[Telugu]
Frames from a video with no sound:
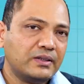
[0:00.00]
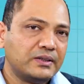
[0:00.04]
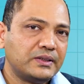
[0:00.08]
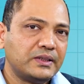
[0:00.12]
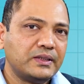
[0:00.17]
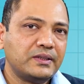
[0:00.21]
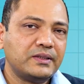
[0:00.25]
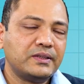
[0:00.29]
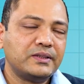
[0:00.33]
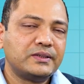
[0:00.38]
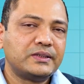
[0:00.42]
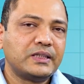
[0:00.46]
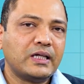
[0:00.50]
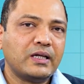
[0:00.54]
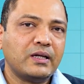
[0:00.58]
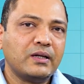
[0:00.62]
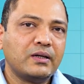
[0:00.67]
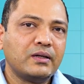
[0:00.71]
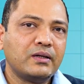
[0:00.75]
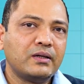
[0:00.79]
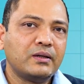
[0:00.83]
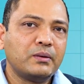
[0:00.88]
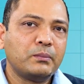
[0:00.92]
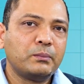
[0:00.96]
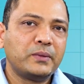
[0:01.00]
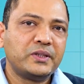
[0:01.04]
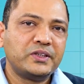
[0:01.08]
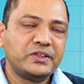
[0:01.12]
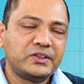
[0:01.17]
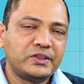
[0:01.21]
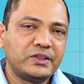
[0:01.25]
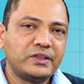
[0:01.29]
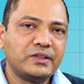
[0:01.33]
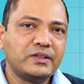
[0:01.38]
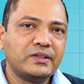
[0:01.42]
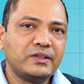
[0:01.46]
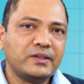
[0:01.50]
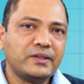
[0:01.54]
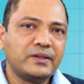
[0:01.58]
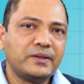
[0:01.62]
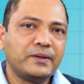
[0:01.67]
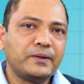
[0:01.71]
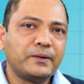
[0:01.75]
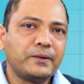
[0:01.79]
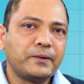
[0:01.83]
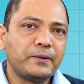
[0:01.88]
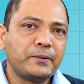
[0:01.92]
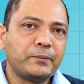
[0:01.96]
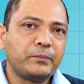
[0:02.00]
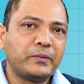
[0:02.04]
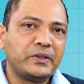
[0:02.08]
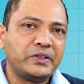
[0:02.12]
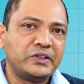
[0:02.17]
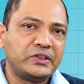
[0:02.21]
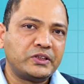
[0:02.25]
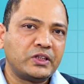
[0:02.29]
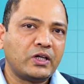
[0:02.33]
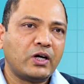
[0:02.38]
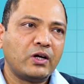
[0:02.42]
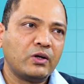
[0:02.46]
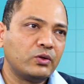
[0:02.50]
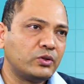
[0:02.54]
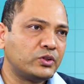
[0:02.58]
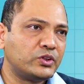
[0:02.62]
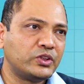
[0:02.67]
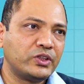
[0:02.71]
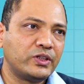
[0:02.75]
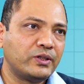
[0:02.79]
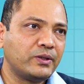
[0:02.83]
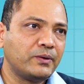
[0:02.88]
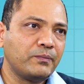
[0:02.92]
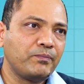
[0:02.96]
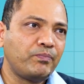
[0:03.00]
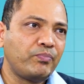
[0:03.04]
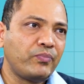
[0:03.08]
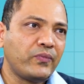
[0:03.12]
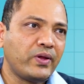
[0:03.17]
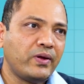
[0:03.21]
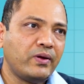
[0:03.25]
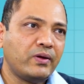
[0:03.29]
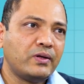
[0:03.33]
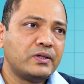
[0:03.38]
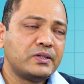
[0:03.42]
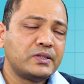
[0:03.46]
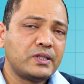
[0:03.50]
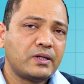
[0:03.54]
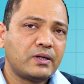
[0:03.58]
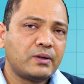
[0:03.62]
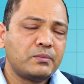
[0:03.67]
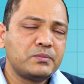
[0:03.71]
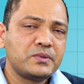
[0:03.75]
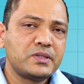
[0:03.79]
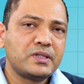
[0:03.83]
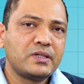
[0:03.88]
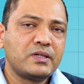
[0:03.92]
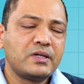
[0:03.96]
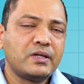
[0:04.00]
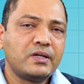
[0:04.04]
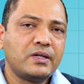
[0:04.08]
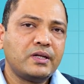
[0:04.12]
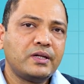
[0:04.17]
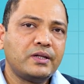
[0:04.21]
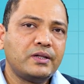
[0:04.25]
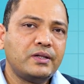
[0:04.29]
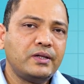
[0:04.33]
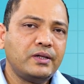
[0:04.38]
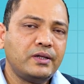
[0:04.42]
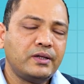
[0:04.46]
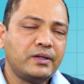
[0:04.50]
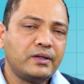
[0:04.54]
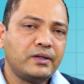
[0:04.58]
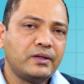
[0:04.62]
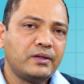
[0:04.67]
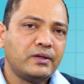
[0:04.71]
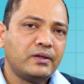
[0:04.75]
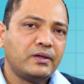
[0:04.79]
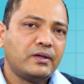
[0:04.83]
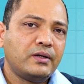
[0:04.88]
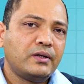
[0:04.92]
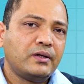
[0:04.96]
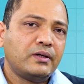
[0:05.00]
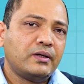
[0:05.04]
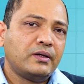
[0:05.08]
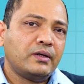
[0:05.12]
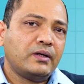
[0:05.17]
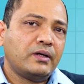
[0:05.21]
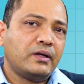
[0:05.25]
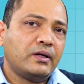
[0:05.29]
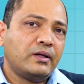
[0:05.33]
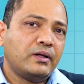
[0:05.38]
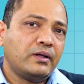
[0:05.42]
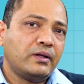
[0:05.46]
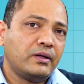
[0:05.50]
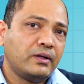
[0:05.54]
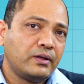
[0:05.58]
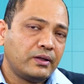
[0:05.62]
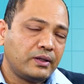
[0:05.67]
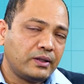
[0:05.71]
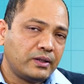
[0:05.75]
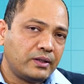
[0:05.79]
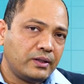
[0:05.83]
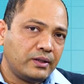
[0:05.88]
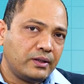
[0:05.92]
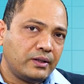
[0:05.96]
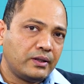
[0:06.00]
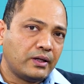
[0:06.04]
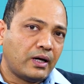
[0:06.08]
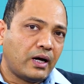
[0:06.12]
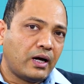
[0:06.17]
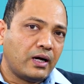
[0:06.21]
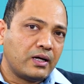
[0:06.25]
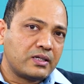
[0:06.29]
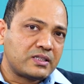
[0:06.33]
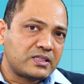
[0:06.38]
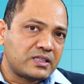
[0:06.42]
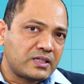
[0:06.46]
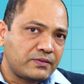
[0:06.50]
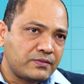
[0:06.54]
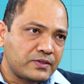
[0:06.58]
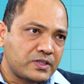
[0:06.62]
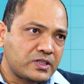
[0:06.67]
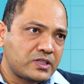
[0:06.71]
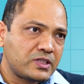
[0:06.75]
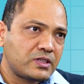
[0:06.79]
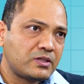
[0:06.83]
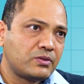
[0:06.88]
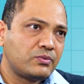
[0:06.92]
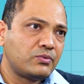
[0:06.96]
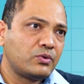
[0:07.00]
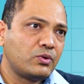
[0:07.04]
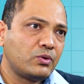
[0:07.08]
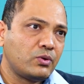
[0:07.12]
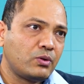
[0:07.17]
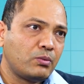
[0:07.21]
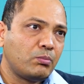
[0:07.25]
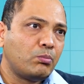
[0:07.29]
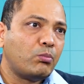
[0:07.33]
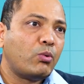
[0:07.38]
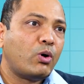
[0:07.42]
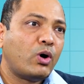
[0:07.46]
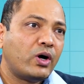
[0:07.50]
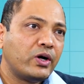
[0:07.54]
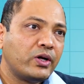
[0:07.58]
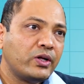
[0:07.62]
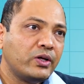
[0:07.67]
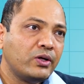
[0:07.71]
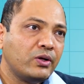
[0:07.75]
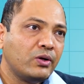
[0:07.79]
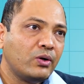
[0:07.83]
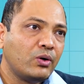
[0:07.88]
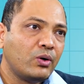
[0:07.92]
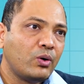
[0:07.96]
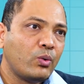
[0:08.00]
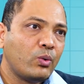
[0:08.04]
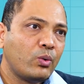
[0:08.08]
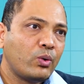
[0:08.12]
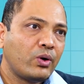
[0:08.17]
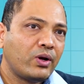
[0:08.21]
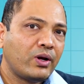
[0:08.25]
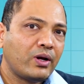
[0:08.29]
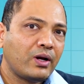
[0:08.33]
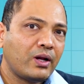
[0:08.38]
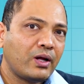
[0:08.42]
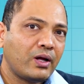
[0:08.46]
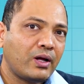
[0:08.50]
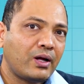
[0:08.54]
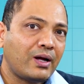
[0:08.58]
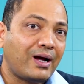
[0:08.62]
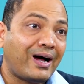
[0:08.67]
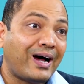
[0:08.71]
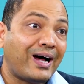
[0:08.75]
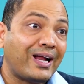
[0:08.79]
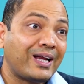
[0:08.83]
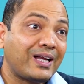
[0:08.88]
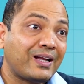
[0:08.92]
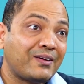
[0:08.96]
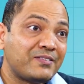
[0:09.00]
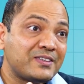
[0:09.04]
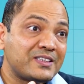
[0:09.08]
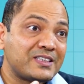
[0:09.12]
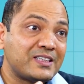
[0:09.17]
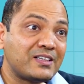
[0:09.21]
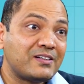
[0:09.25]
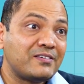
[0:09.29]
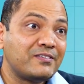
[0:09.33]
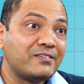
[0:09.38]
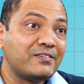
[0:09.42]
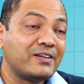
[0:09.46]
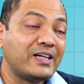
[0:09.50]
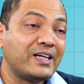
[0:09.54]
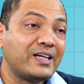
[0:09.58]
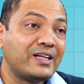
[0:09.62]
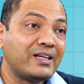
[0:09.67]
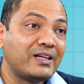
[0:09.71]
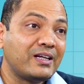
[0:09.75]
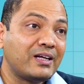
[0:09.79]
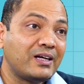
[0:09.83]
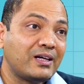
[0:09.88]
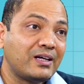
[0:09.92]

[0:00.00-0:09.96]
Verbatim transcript: ఇది చాలా మంచి మంచి ఆలోచన సి రంజాన్ అనేది ఇది ఆ సంవత్సరంలో బాడీలో ఉన్న అనవసరమైన